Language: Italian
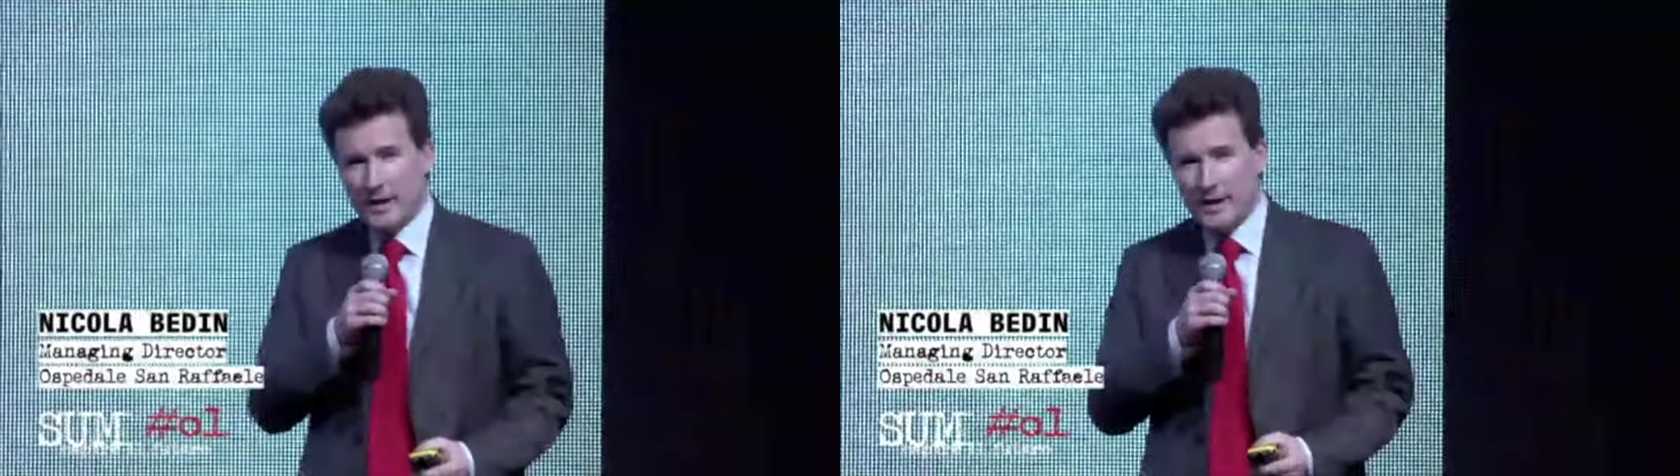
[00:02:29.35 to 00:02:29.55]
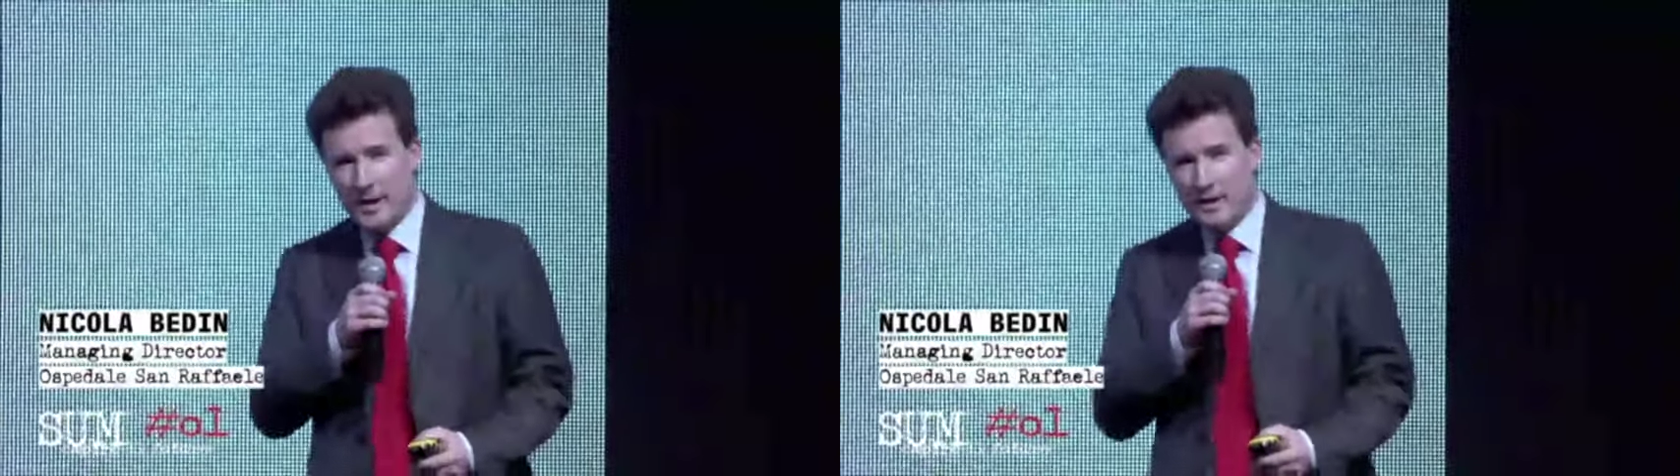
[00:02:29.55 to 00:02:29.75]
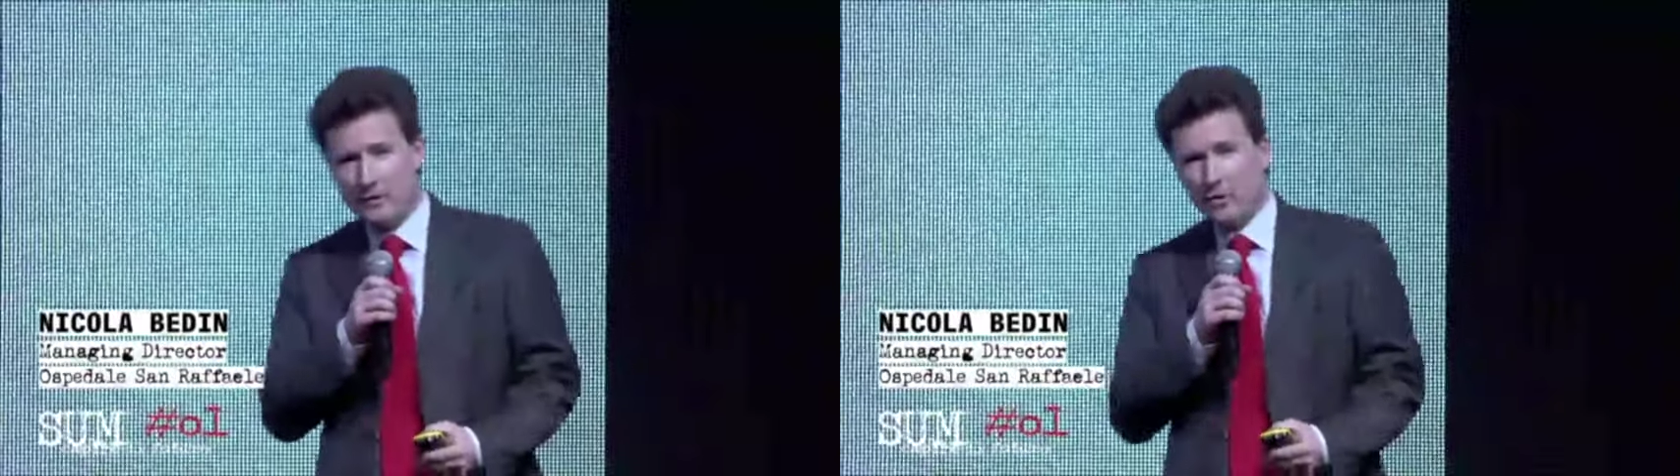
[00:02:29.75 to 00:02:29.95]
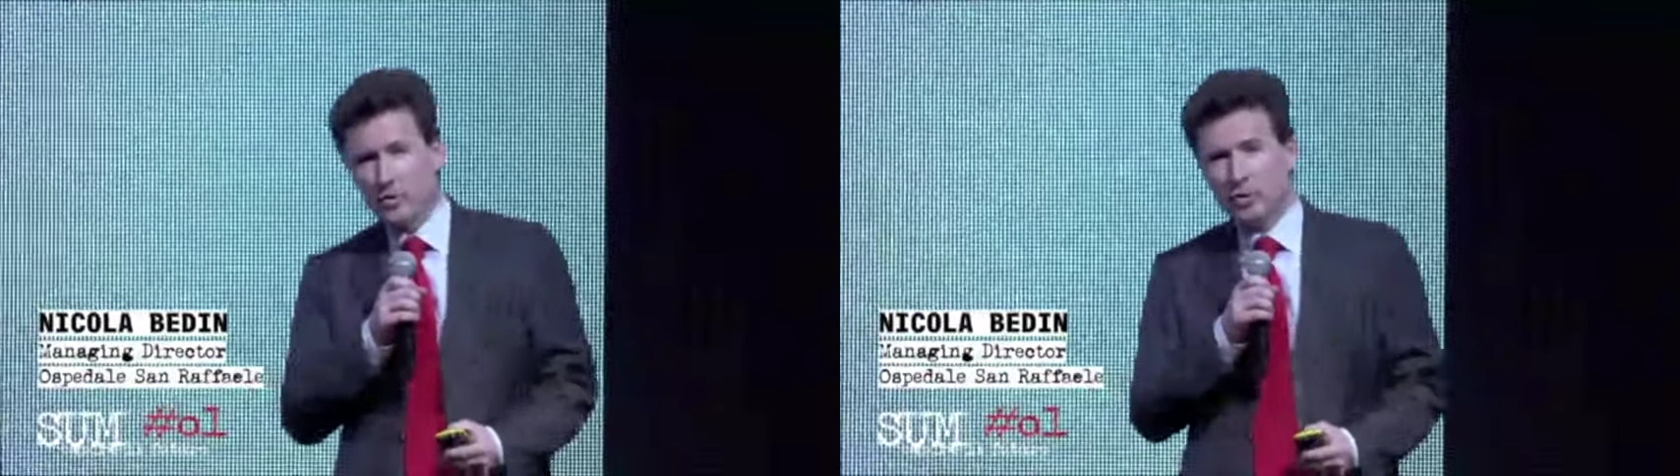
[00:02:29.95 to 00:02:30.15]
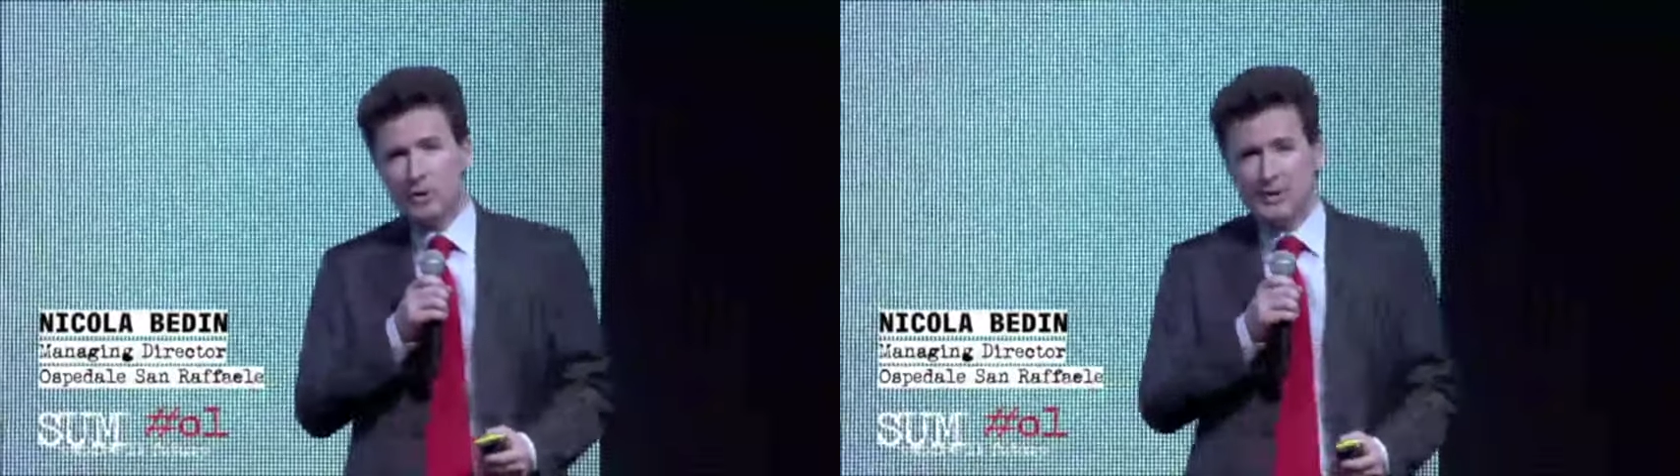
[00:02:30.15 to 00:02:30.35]
il
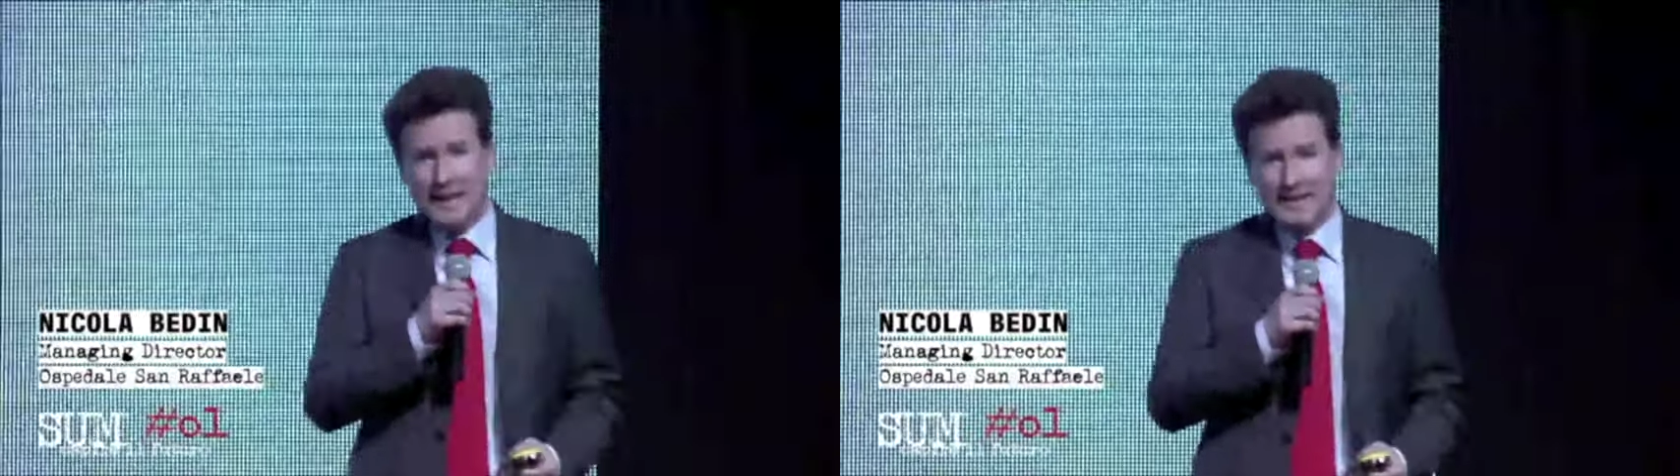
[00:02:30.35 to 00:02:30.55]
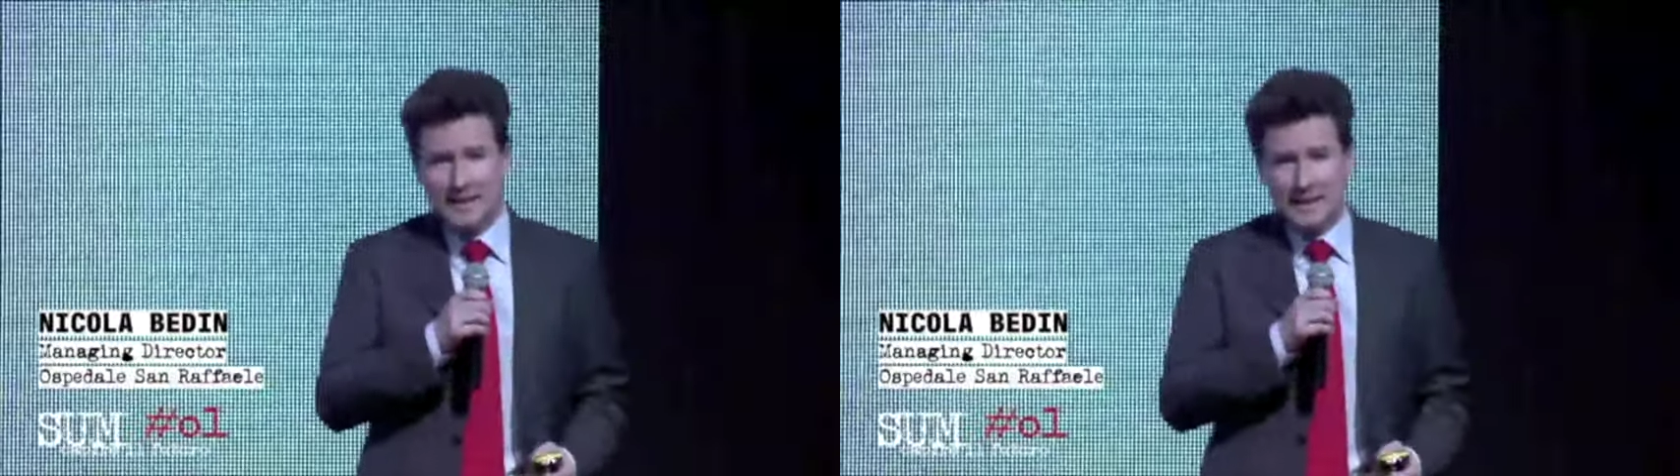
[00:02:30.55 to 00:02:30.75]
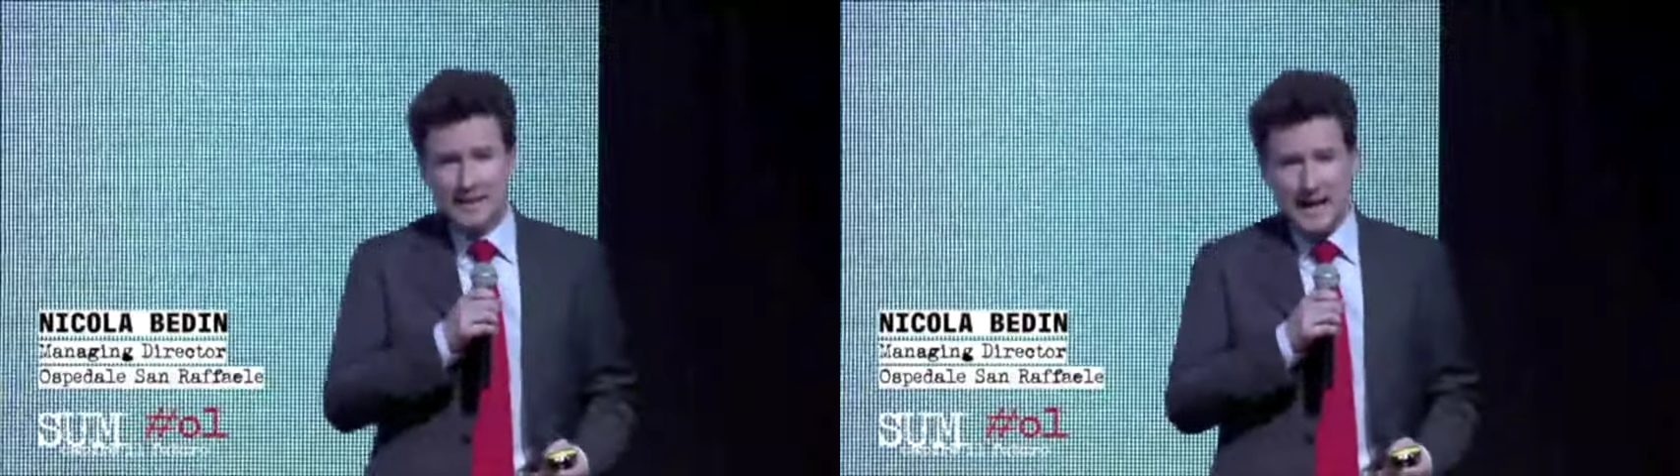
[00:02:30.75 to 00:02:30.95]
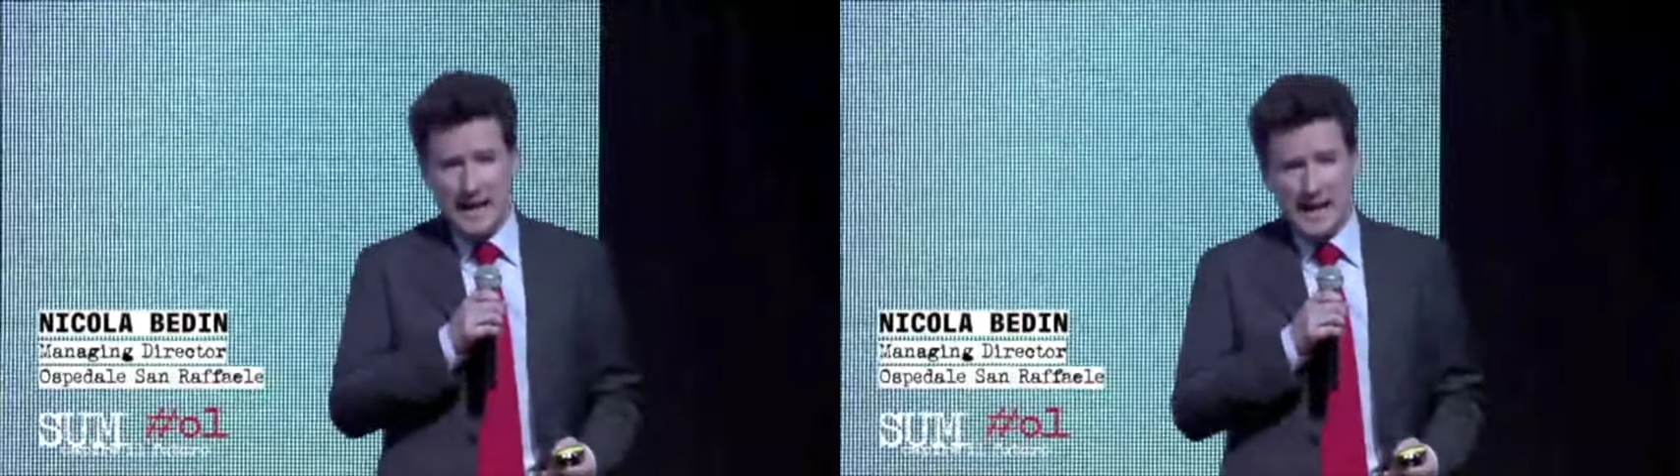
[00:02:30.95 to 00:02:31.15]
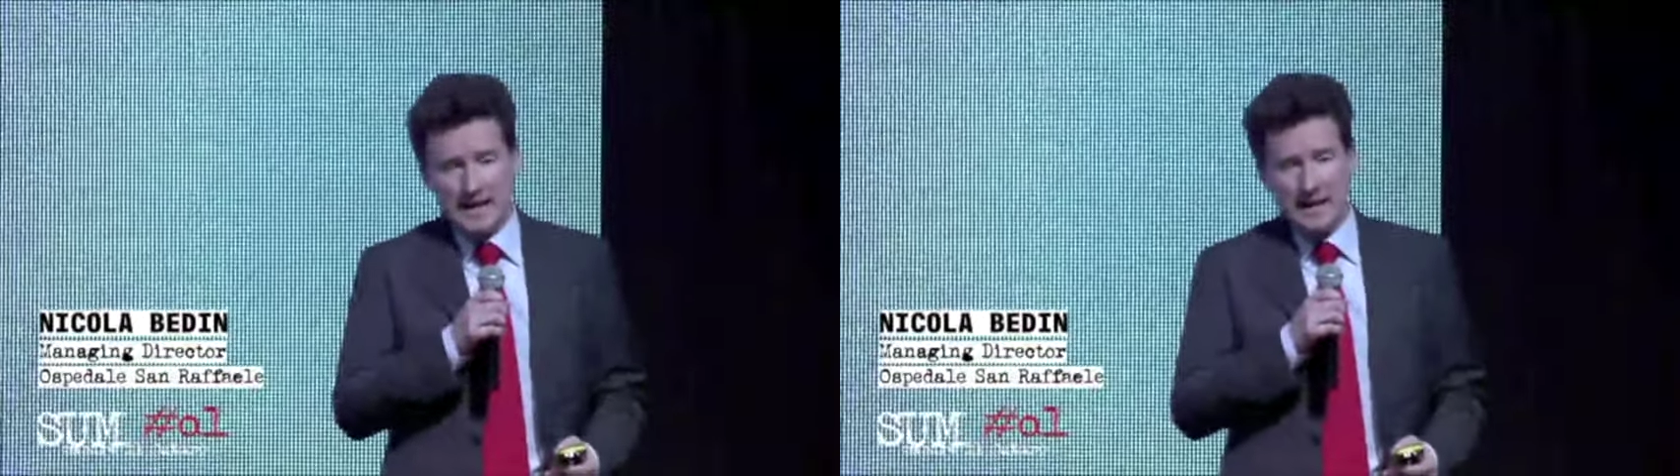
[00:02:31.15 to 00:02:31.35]
futuro della sanità